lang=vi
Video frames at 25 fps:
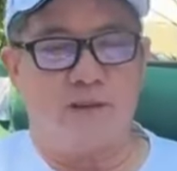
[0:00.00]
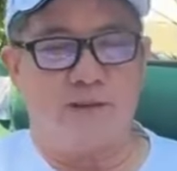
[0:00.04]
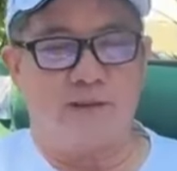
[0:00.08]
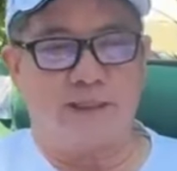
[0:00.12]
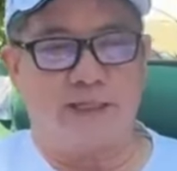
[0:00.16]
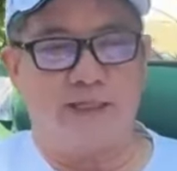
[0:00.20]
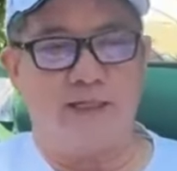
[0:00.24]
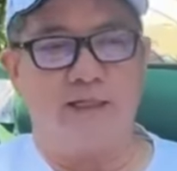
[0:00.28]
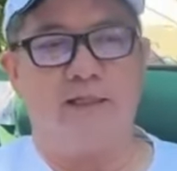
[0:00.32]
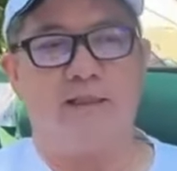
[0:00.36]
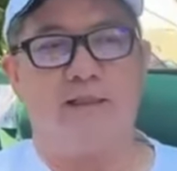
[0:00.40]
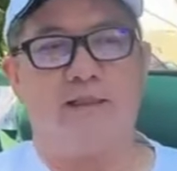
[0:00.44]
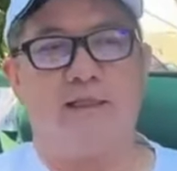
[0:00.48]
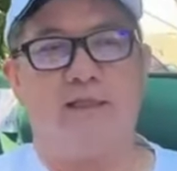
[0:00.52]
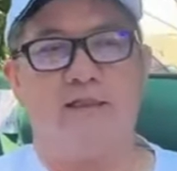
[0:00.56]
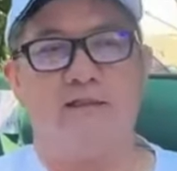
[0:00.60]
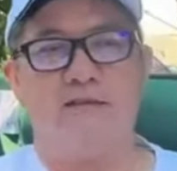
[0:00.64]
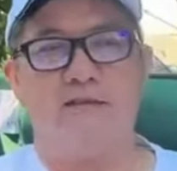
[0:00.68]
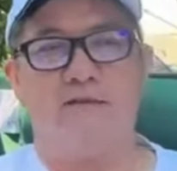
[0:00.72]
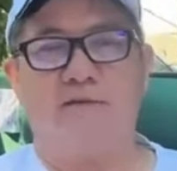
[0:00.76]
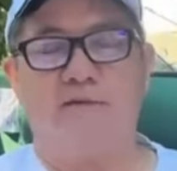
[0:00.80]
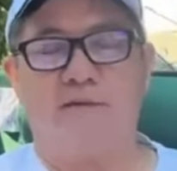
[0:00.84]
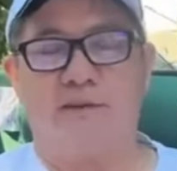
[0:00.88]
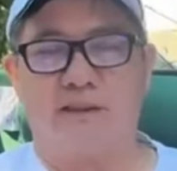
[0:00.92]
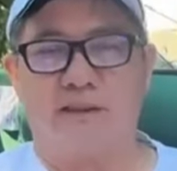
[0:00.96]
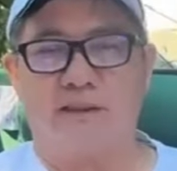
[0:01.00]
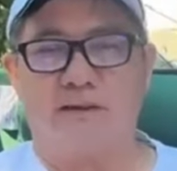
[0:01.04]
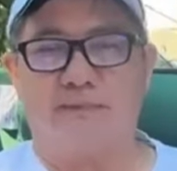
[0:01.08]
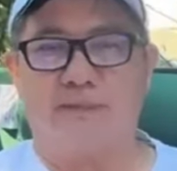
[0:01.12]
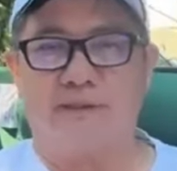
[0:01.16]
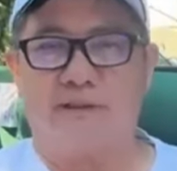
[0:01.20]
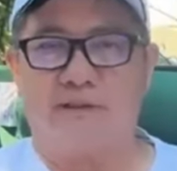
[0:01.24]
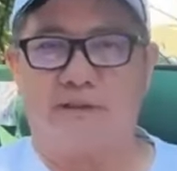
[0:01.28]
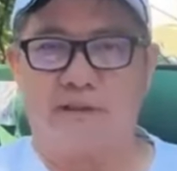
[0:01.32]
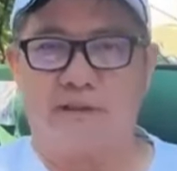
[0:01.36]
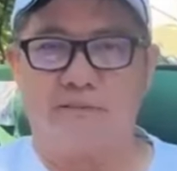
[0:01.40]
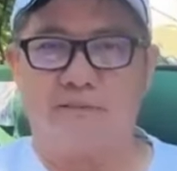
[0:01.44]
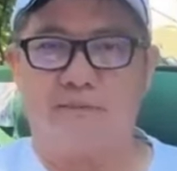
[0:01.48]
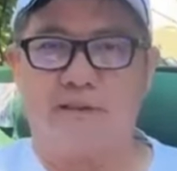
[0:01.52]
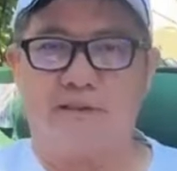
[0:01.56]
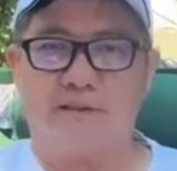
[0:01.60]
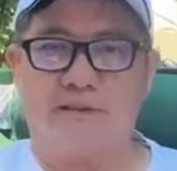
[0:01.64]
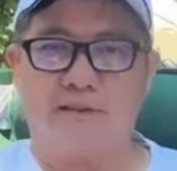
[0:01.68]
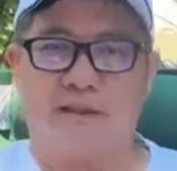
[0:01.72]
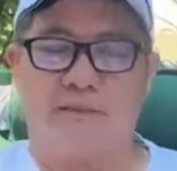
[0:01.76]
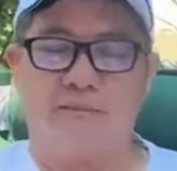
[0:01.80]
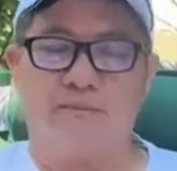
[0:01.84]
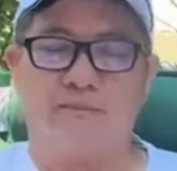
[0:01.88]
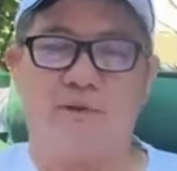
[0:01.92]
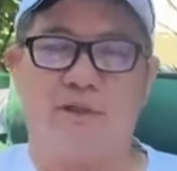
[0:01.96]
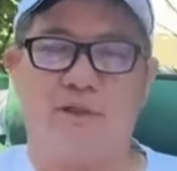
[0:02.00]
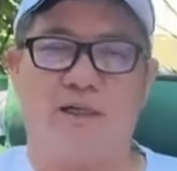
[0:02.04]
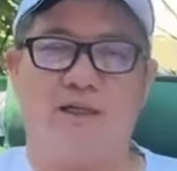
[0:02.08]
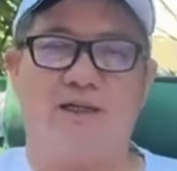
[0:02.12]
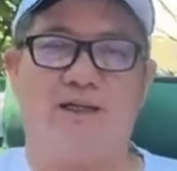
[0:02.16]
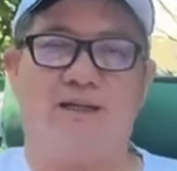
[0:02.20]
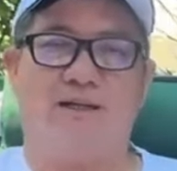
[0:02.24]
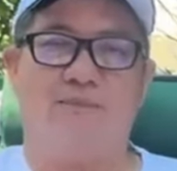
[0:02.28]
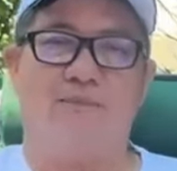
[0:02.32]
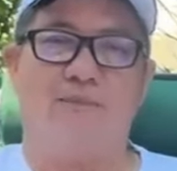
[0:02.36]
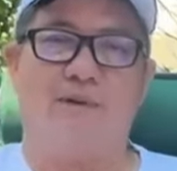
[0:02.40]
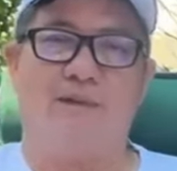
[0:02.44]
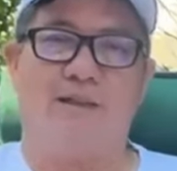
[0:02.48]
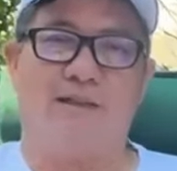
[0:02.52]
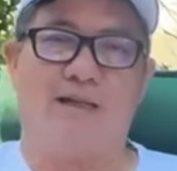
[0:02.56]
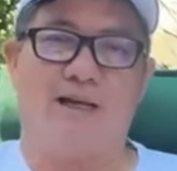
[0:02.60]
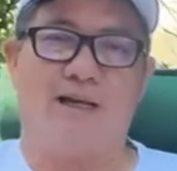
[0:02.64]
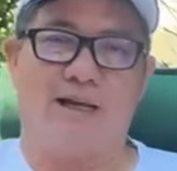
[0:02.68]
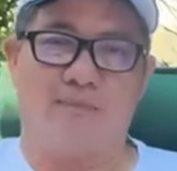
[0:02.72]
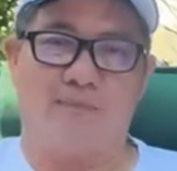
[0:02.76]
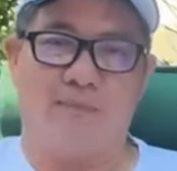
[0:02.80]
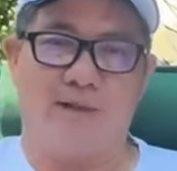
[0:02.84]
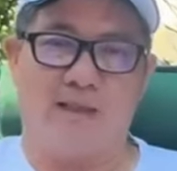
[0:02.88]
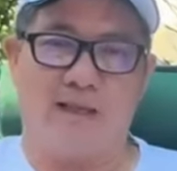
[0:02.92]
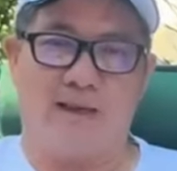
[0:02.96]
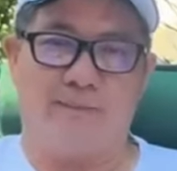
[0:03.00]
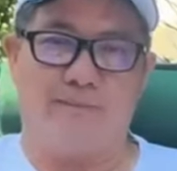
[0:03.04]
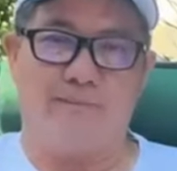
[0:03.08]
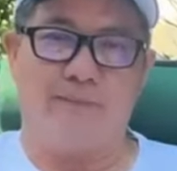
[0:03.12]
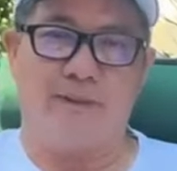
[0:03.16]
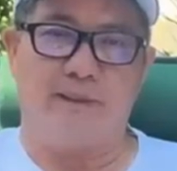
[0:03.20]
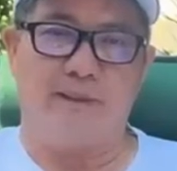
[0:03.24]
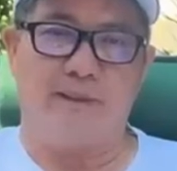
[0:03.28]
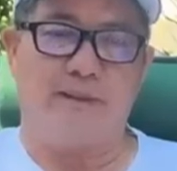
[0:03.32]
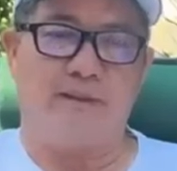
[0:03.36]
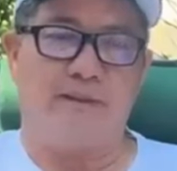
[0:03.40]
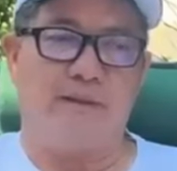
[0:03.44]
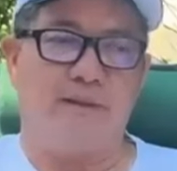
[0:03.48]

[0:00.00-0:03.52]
Thấy hình ảnh Phụ rất là bị tức, bị sốc. Đó là mình đang bị âm binh.